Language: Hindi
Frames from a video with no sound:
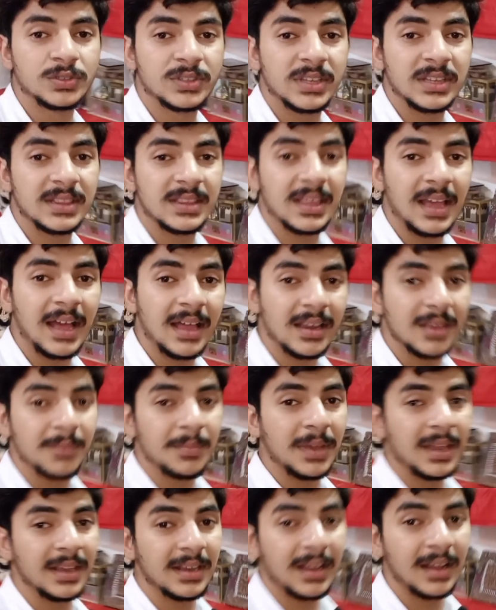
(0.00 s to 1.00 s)
उसकी तैयारी
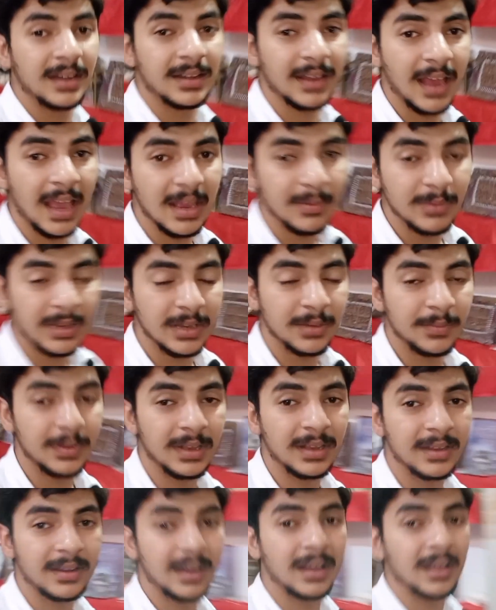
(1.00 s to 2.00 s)
में ही ना टाइम ही नहीं
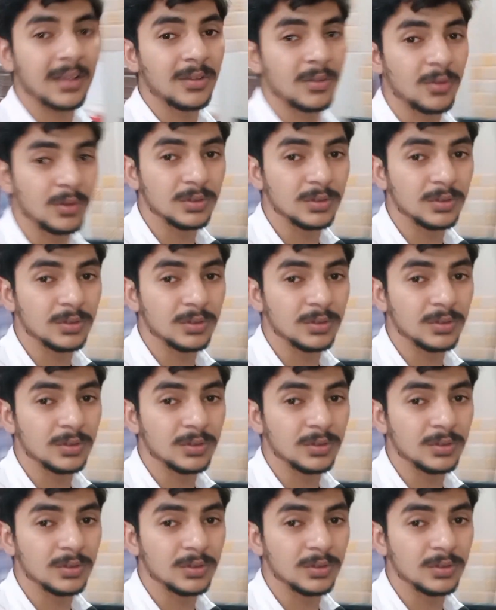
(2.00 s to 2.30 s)
मिल रहा